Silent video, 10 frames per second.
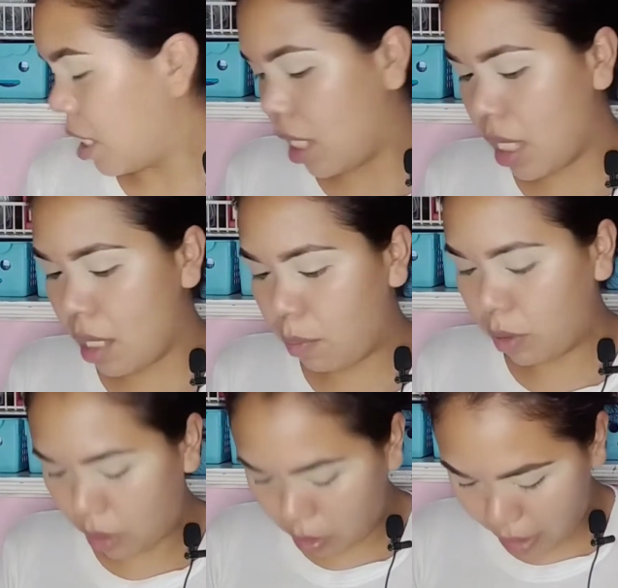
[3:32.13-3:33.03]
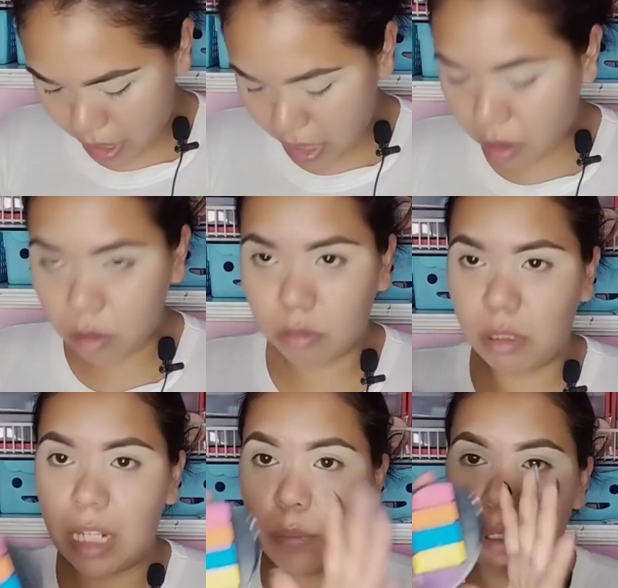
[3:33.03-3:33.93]
Y pues bueno, venía con
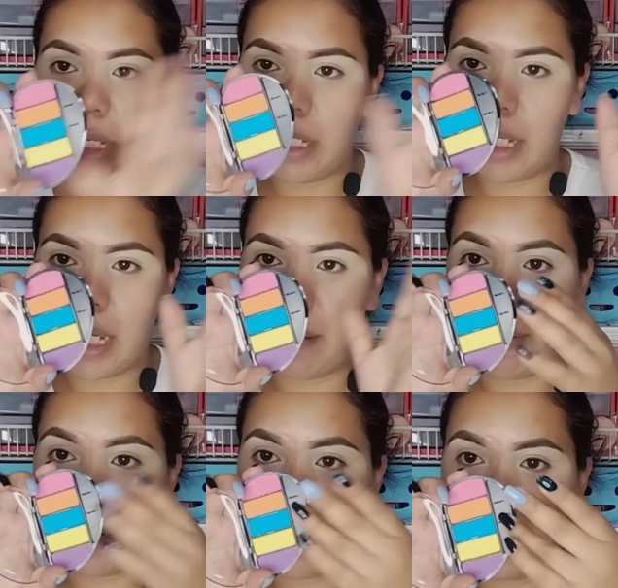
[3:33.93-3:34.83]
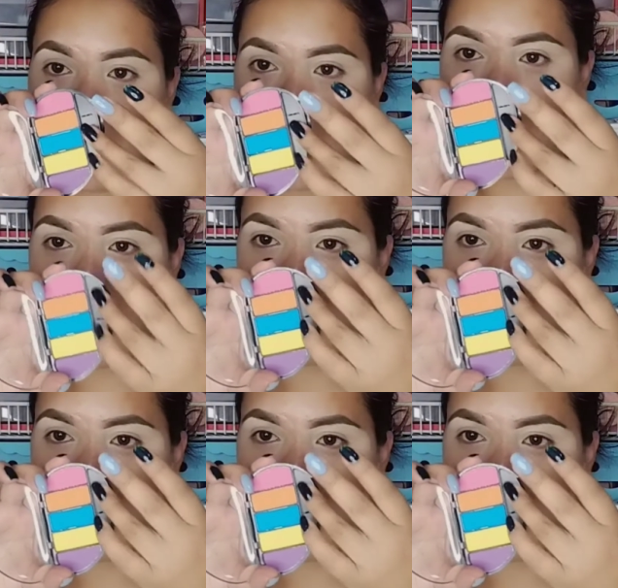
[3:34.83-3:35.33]
una esponjita que la verdad ya se cayó